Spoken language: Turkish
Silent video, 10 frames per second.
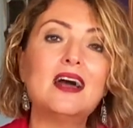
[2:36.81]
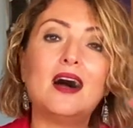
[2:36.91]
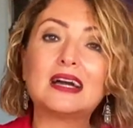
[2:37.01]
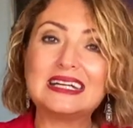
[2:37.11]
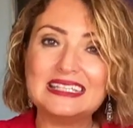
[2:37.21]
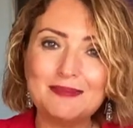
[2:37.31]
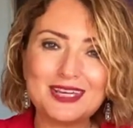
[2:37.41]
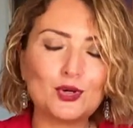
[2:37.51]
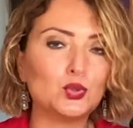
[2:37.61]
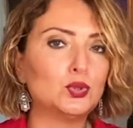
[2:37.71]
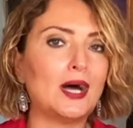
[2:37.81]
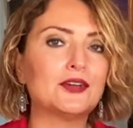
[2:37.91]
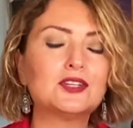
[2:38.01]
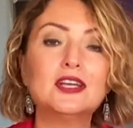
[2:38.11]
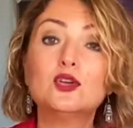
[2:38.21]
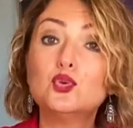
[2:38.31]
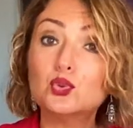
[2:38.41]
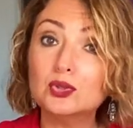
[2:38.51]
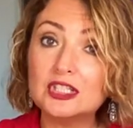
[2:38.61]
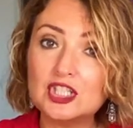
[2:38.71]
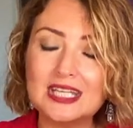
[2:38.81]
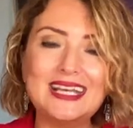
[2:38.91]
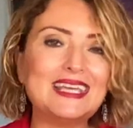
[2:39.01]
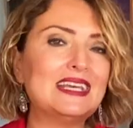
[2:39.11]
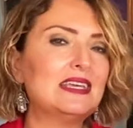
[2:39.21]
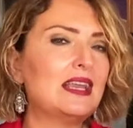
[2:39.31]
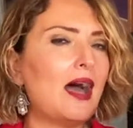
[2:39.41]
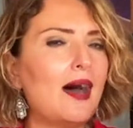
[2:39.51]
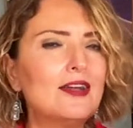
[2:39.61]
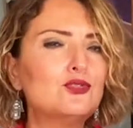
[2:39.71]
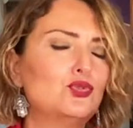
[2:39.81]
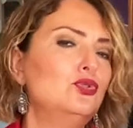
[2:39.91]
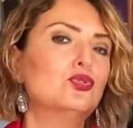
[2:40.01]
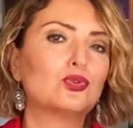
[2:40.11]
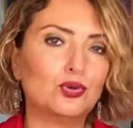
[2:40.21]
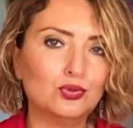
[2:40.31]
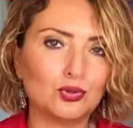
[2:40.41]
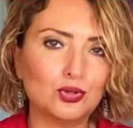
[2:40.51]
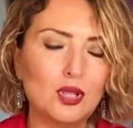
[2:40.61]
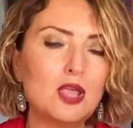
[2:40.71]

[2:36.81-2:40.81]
Akademik konular, yurt dışı ile ilgili her türlü konu.